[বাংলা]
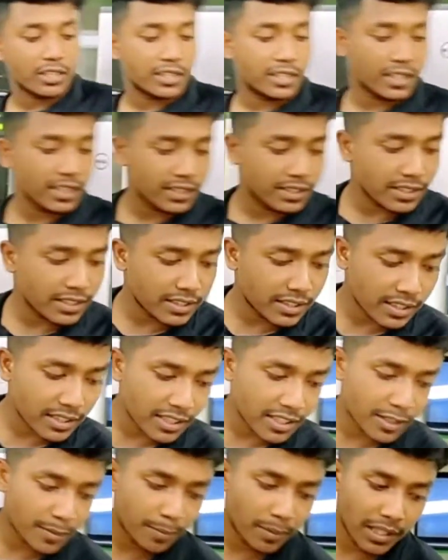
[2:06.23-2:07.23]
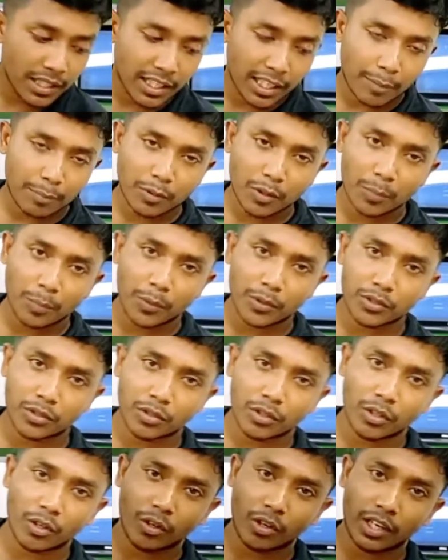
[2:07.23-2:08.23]
সিক্স ইঞ্চি ডিসপ্লে ল্যাপটপ
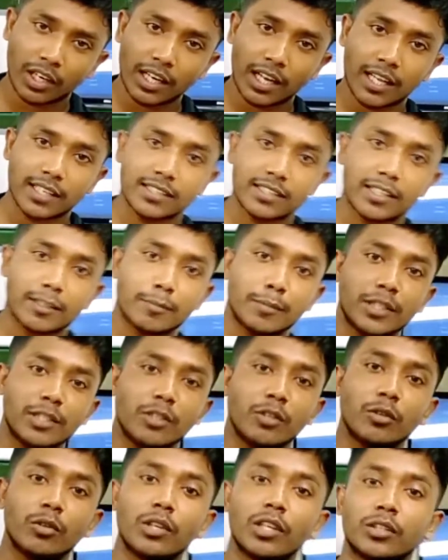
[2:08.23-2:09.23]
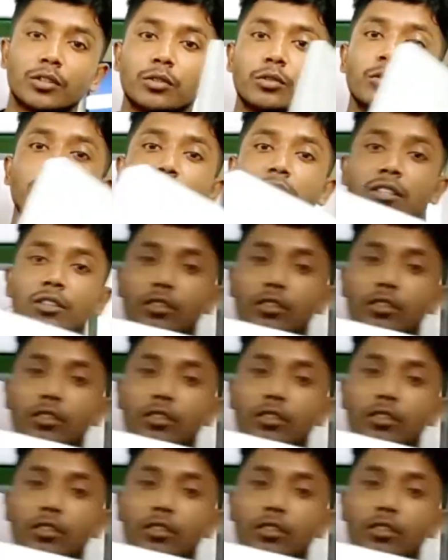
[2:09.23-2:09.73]
পছন্দ করেন আজকের ভিডিওগুলো শুধুমাত্র